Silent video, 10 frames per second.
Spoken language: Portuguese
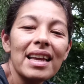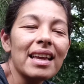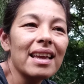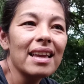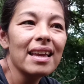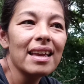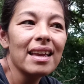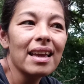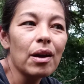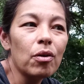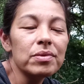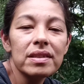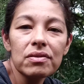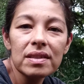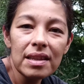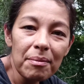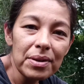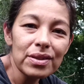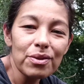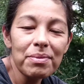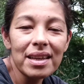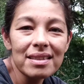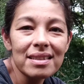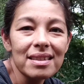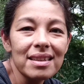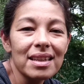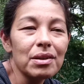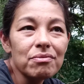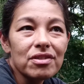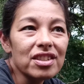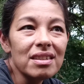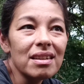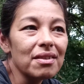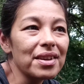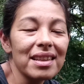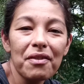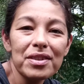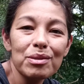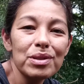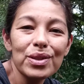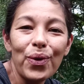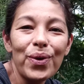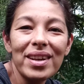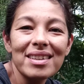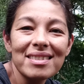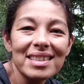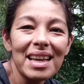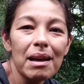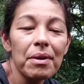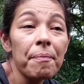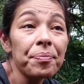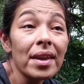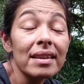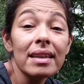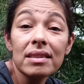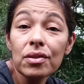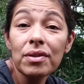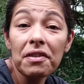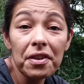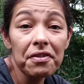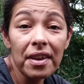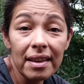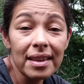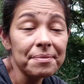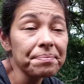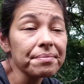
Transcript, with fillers: É, é como se eu sempre soubesse que um dia eu ia ter que fazer uma escolha, sabe? E essa escolha foi feita.